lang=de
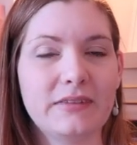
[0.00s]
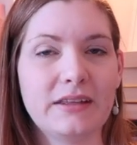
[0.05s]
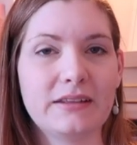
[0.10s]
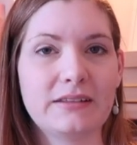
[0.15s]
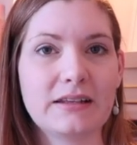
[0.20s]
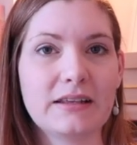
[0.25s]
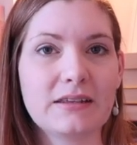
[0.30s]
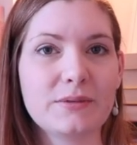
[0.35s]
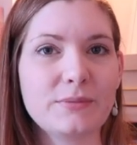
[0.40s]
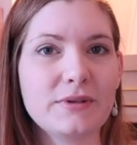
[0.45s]

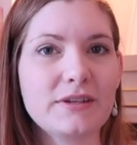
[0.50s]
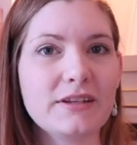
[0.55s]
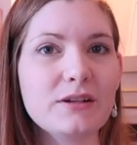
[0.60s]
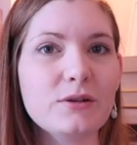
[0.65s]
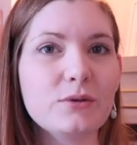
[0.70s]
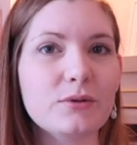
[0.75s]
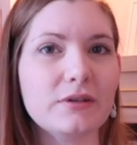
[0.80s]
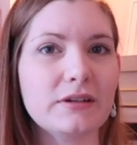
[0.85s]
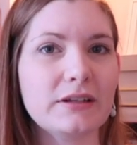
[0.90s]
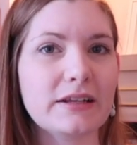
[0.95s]
jetzt lass mich nicht
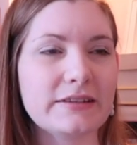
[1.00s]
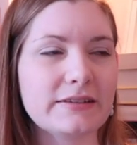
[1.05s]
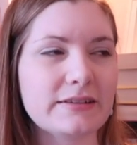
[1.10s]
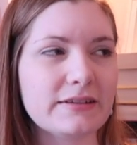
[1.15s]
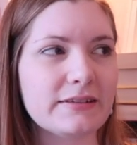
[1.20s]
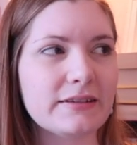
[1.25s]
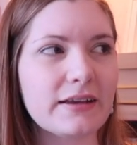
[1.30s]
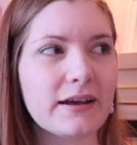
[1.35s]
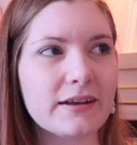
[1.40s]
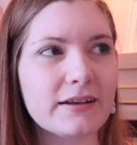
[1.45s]
lügen,
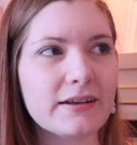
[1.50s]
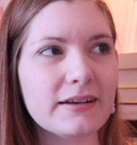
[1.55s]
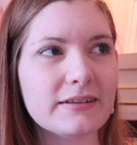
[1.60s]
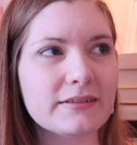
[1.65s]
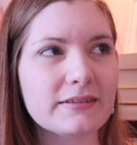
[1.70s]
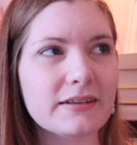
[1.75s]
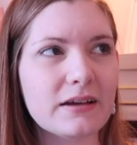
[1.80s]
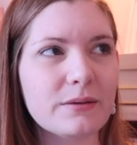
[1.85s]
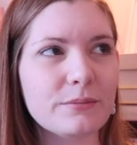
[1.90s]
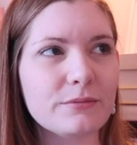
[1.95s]
letztes Jahr
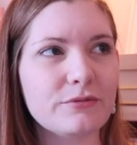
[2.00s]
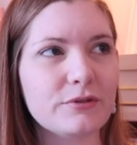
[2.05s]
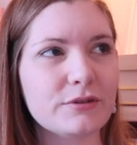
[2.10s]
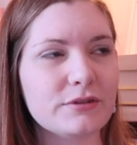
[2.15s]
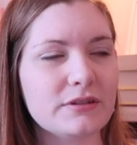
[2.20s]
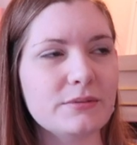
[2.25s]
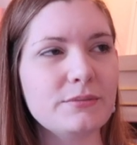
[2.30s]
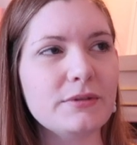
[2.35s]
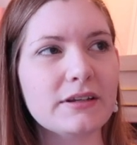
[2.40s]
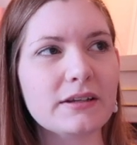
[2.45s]
gelesen habe, vor
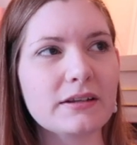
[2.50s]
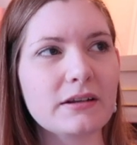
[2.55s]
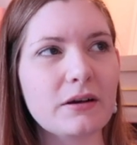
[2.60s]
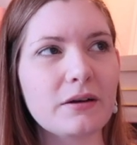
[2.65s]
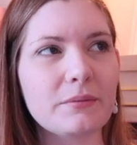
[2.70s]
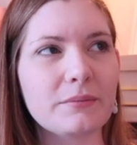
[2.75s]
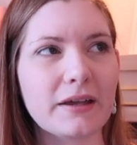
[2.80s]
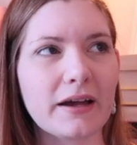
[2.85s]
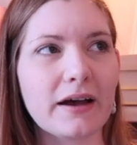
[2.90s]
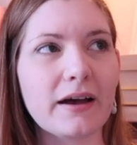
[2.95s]
ziemlich genau
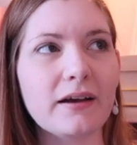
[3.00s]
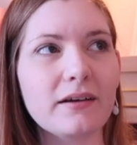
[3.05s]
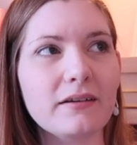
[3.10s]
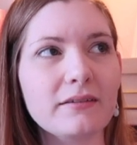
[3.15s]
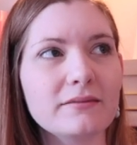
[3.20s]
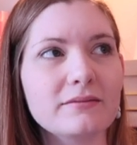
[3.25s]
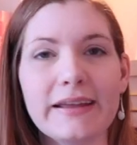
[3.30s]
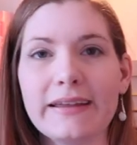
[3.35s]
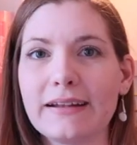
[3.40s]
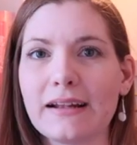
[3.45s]
einem Jahr.
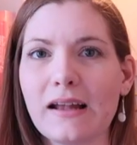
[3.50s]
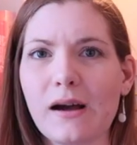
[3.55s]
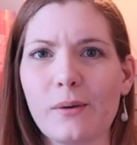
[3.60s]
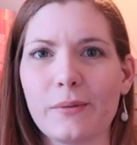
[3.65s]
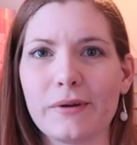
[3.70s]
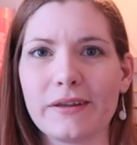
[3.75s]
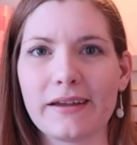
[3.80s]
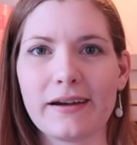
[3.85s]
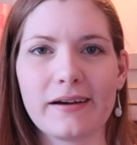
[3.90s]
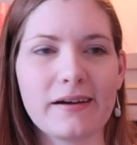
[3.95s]
Ich
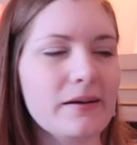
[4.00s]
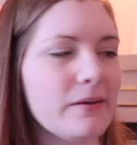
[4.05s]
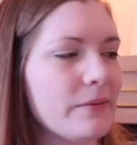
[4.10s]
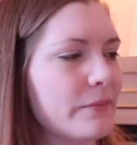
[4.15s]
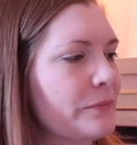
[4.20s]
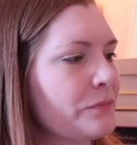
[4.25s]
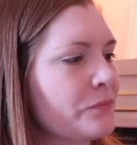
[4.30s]
glaube ja.